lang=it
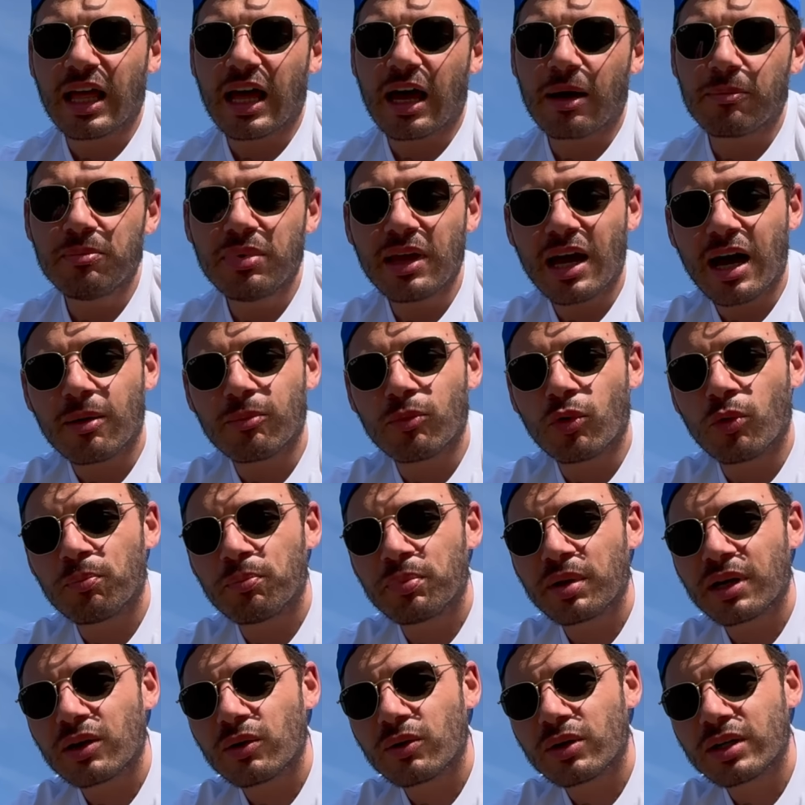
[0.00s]
Abbiamo
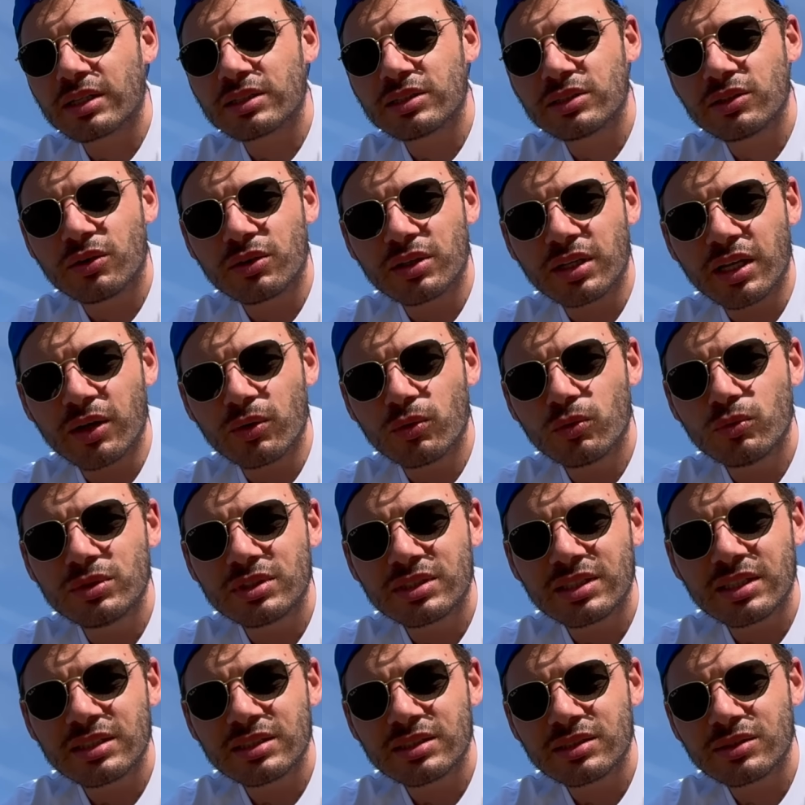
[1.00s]
per l'occasione un
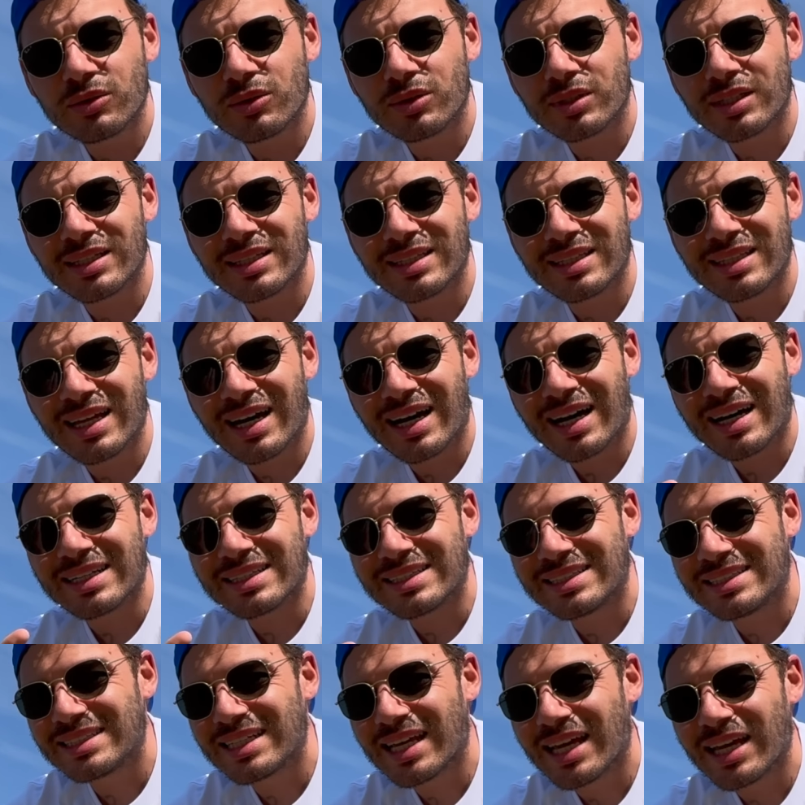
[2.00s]
sensore da
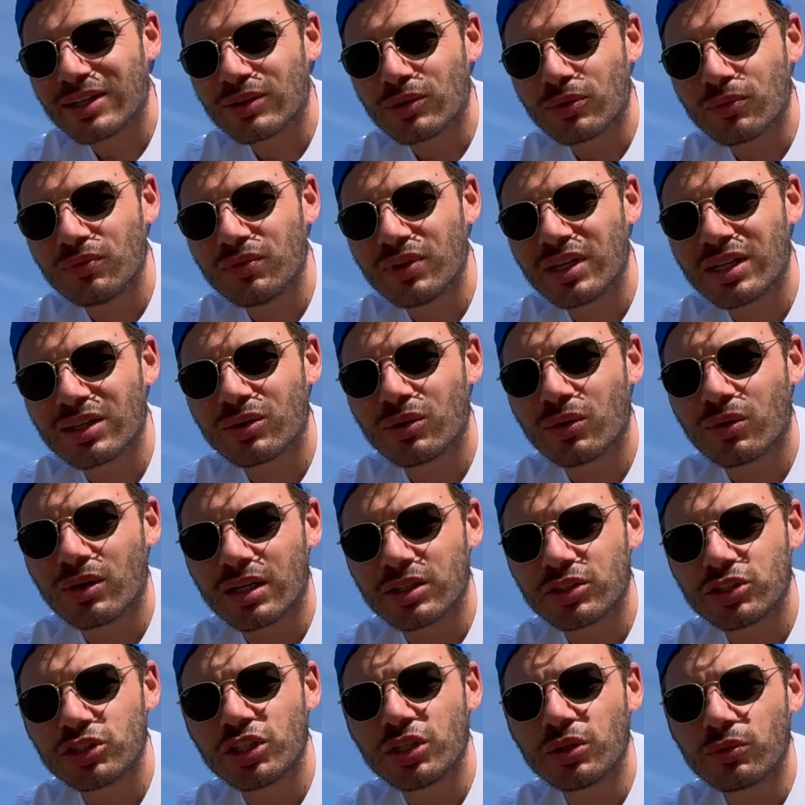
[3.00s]

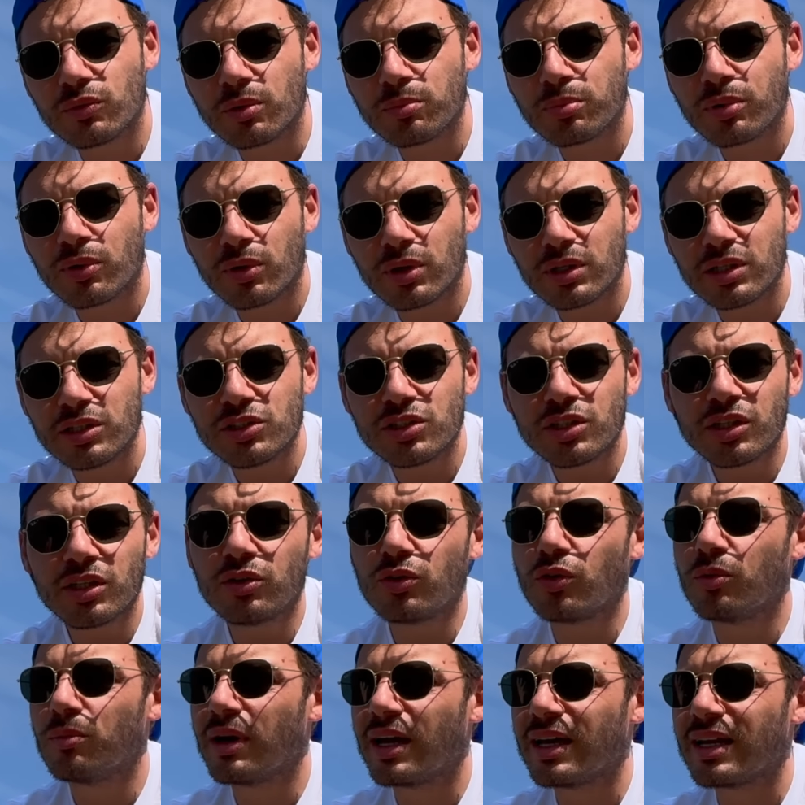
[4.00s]
0,5 pollici
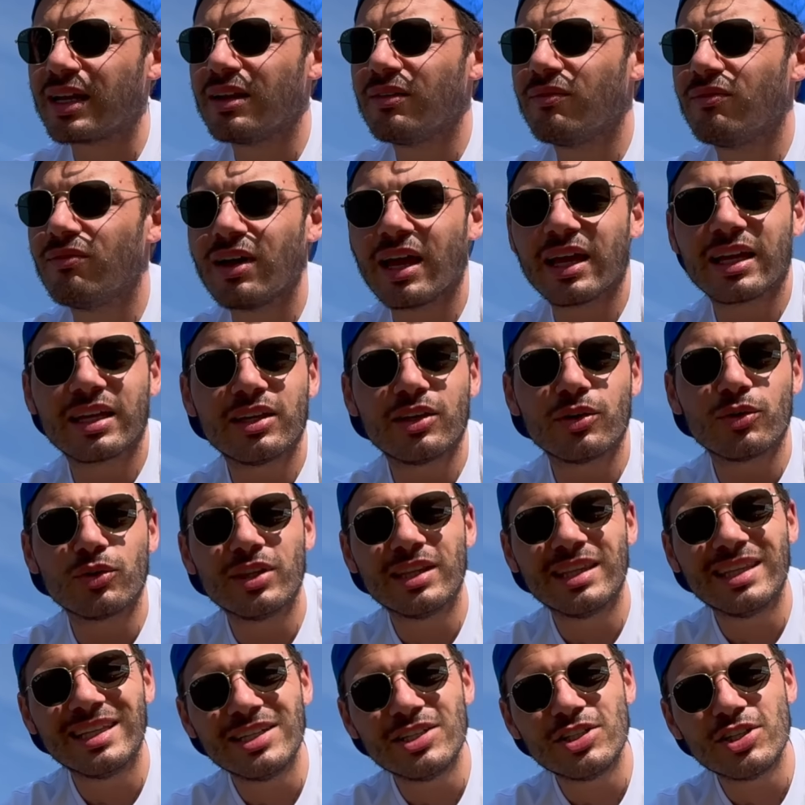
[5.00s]
come era il vecchio
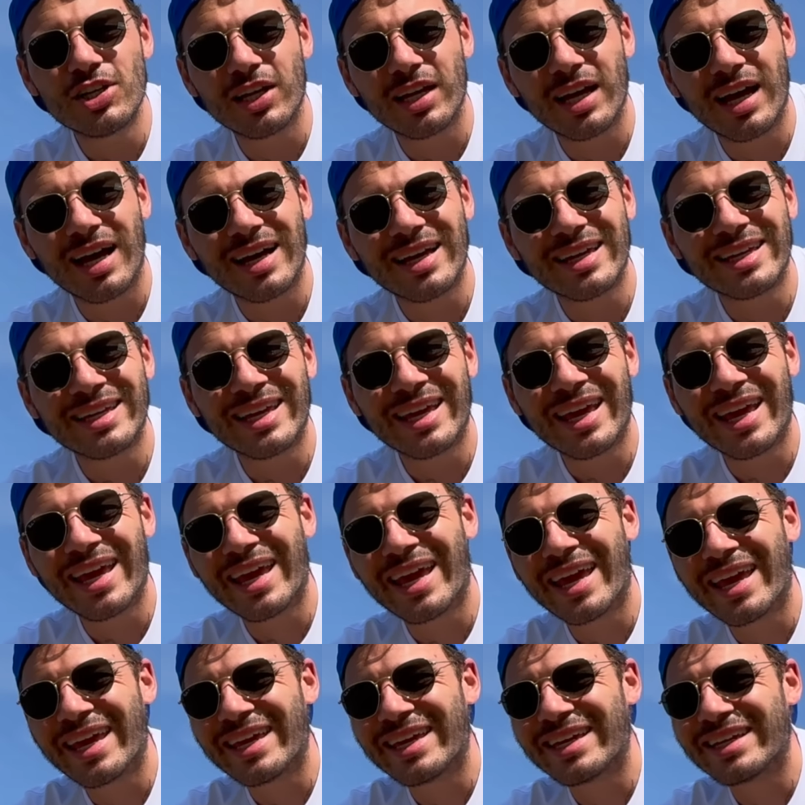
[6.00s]
DJI
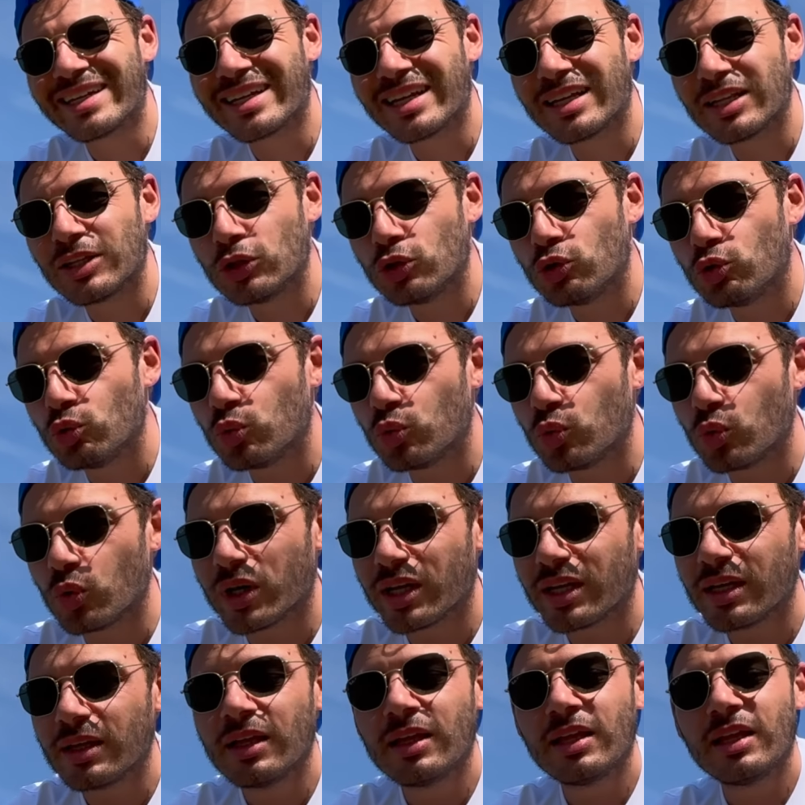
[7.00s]
Air
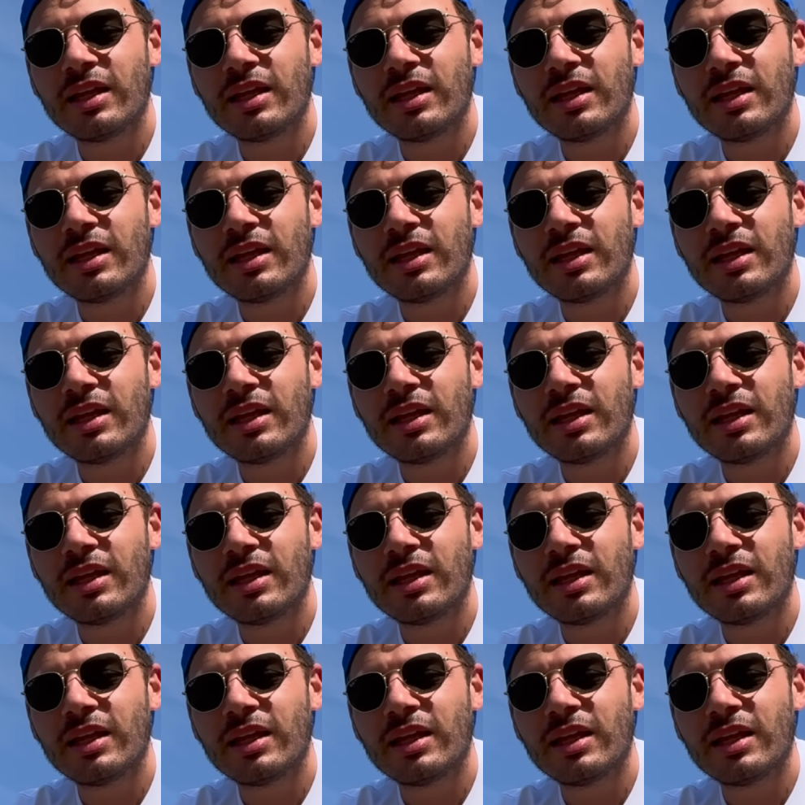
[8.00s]
2